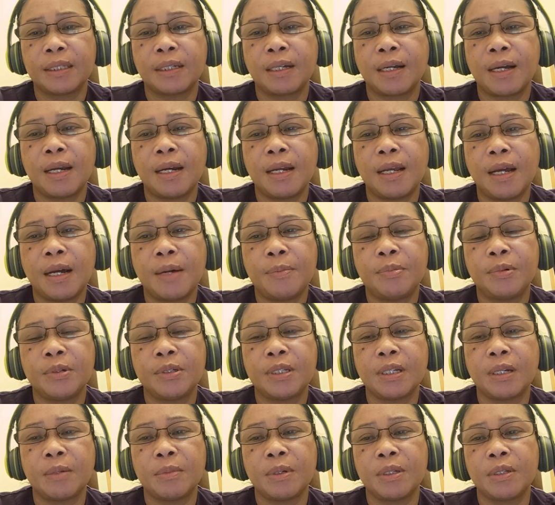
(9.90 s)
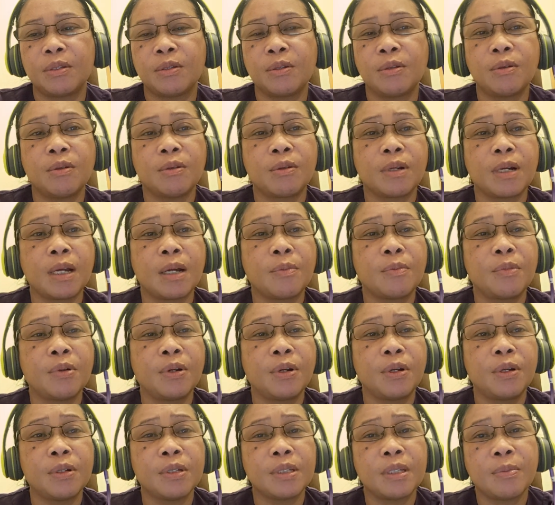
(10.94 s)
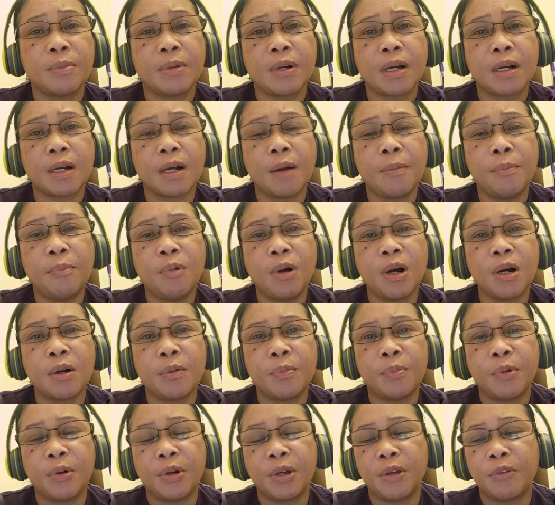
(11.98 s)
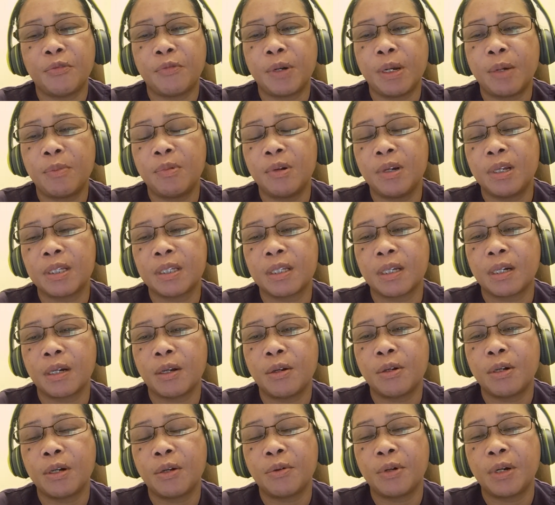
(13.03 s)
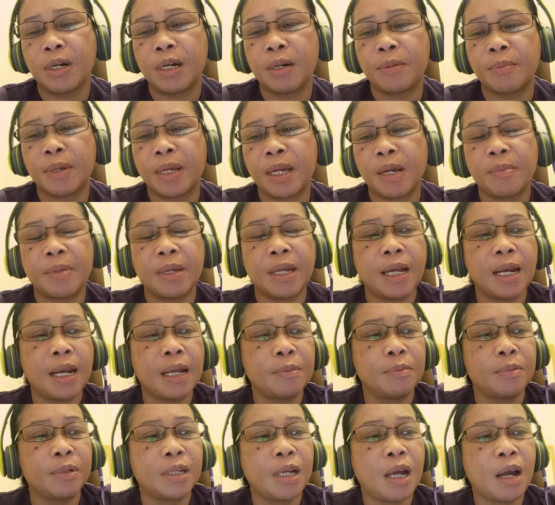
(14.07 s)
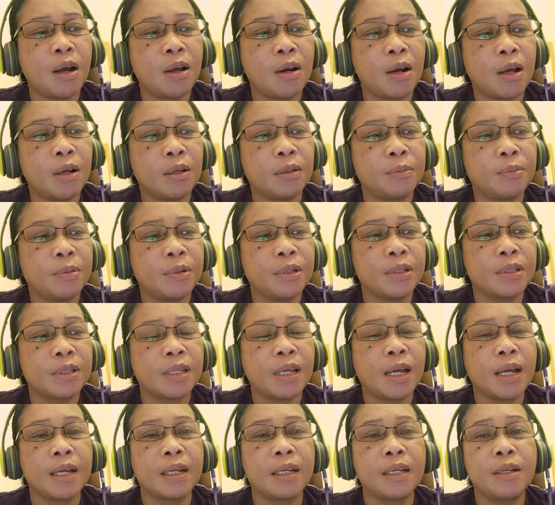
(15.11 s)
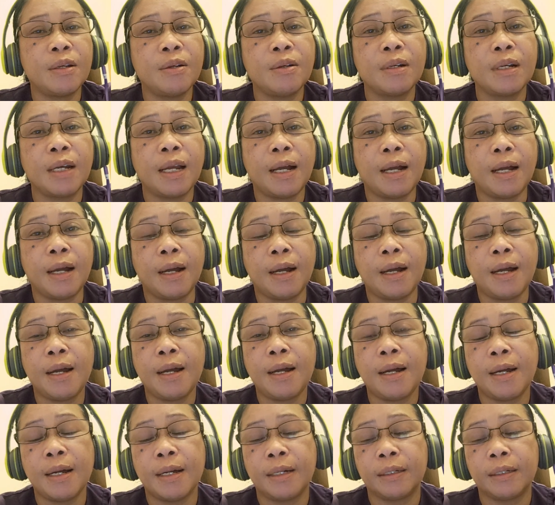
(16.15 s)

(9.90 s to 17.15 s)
hapon hapon sa mansulok ng mundo sa mga kapwa ko po FWs around the world. Mega Mega Love, shout out po sa inyong lahat!